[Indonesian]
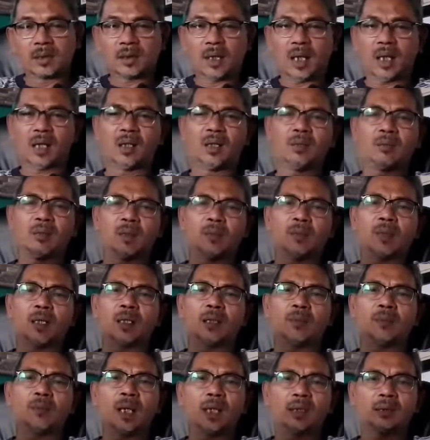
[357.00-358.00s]
Kalau
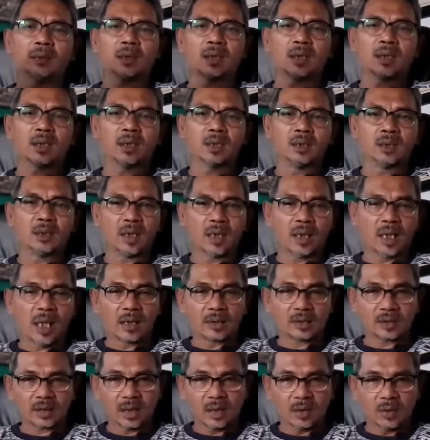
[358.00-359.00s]
memang materinya
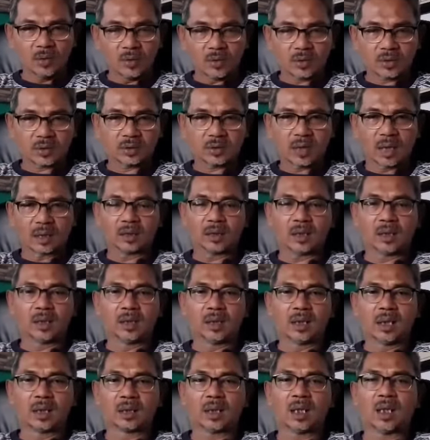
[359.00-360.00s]
asal ustadz
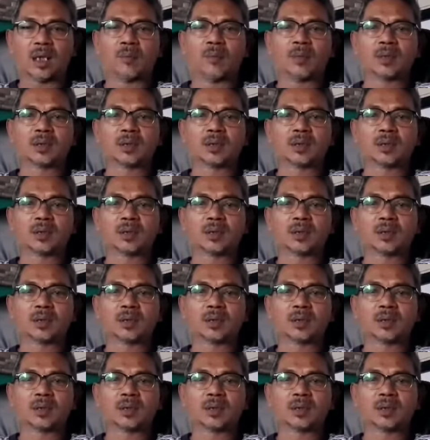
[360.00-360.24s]
ini adalah